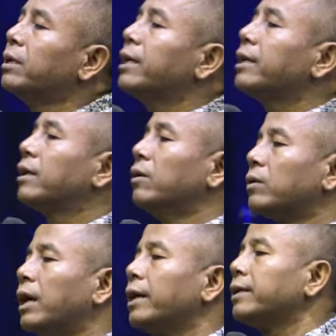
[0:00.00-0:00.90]
ngây
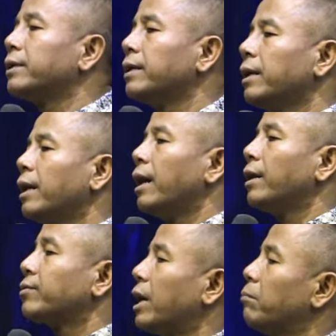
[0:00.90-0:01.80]
khôn anh
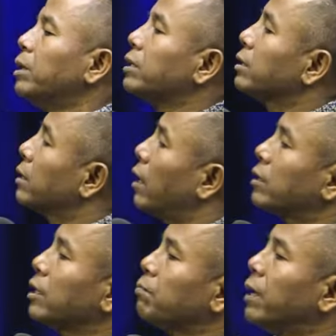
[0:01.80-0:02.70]
À xa mưa tức
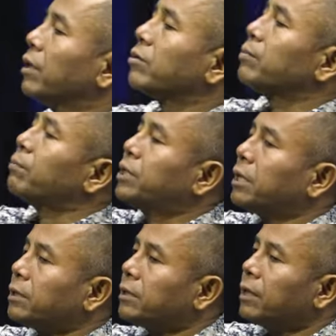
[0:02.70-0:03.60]
át khênh phá lâu sử mẹp
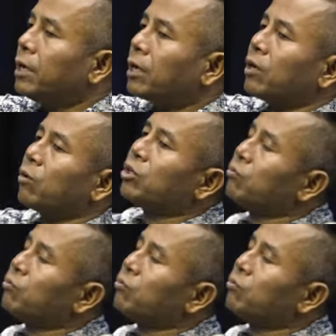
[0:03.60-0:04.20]
chanh Khân ông